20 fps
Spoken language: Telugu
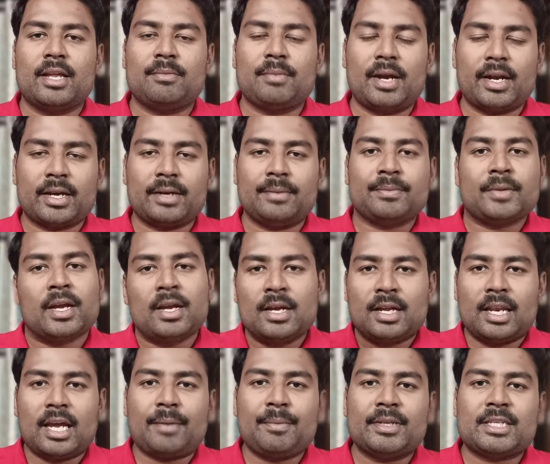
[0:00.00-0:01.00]
అనమాట
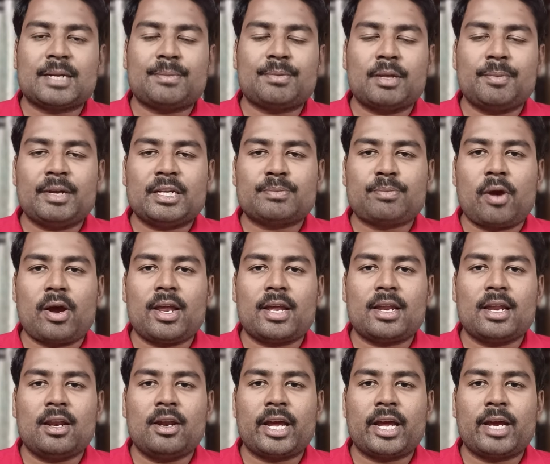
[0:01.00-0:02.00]
లైక్ మేము చెప్తే మీకు
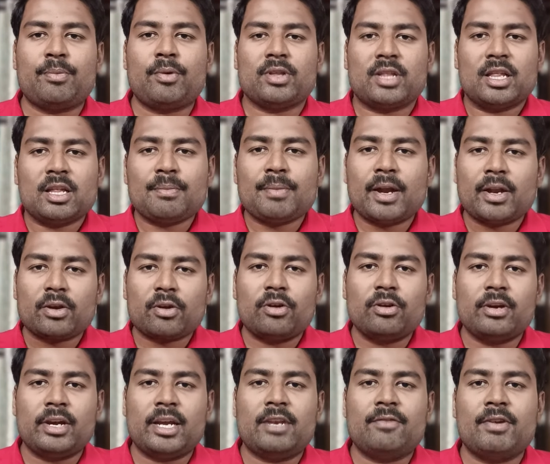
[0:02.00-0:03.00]
స్పాయిలర్ అలర్ట్ అయిపోతుంది బట్
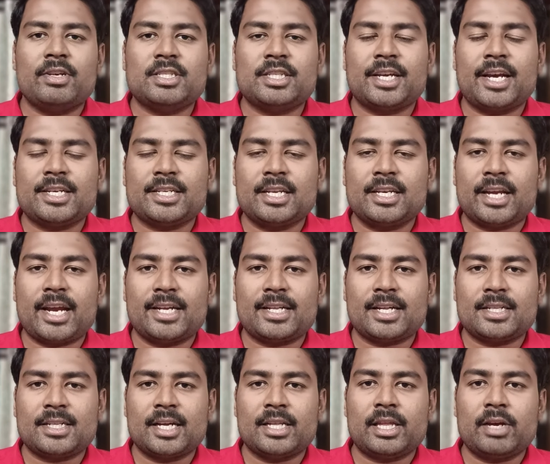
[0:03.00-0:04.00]
రెండు ఇన్వెస్టిగేషన్
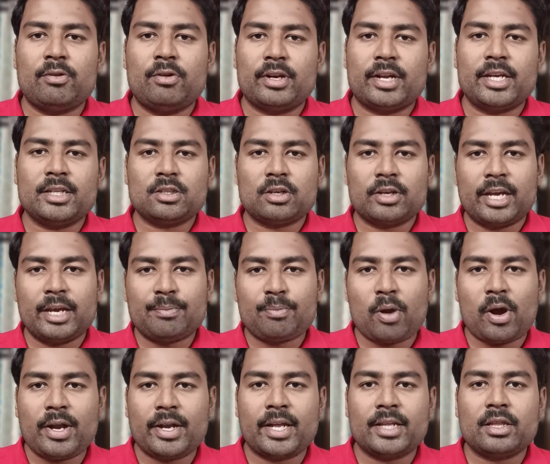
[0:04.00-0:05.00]
కేసెస్ అయితే ఉంటాయి సో ఈ
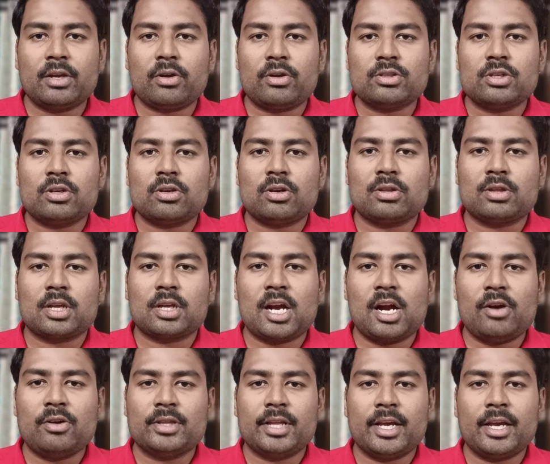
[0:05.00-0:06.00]
పాయింట్ అయితే కొంచెం
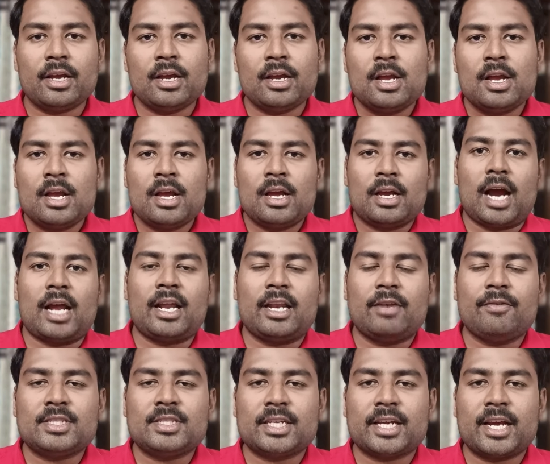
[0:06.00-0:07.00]
కొత్తగా ఉంది అండ్
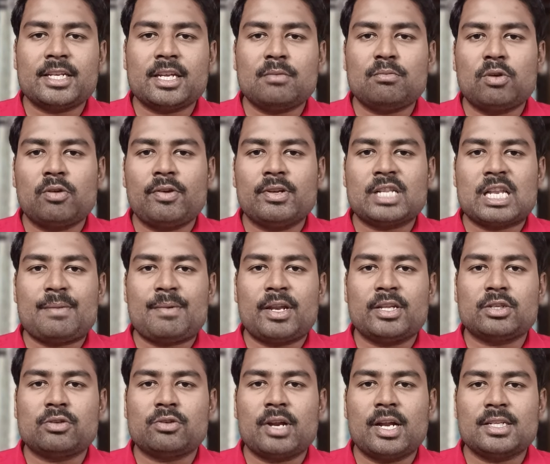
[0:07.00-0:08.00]
ఇన్వెస్టిగేషన్ మూవీస్లో
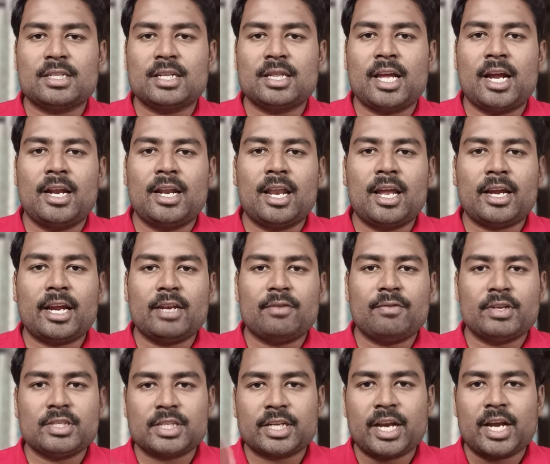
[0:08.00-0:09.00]
మనం చూడాల్సింది అంటే లైక్
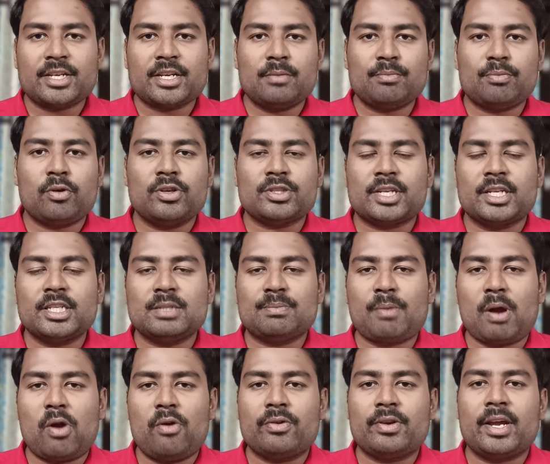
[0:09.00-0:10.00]
ఇన్వెస్టిగేషన్ పోర్షన్స్
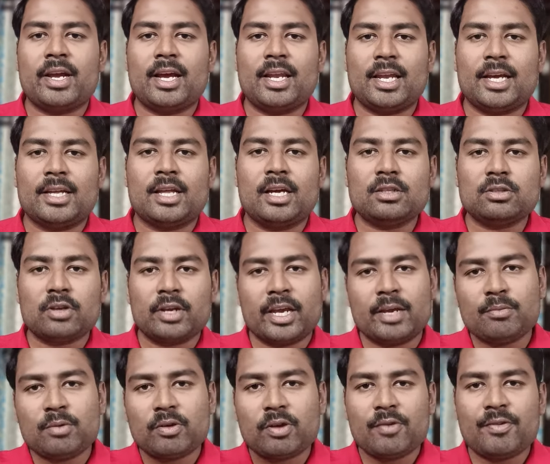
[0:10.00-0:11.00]
బాగున్నాయా లేదా సో
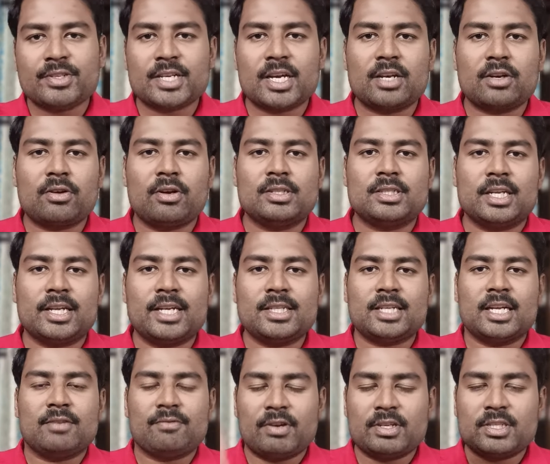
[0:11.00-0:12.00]
ఈ మూవీ విషయానికి వస్తే
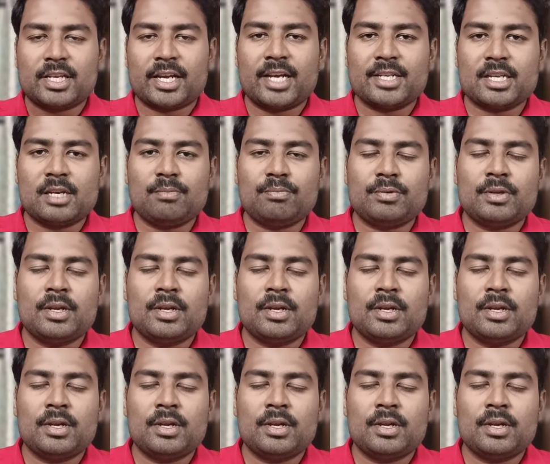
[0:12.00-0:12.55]
జస్ట్ ఇన్వెస్టిగేషన్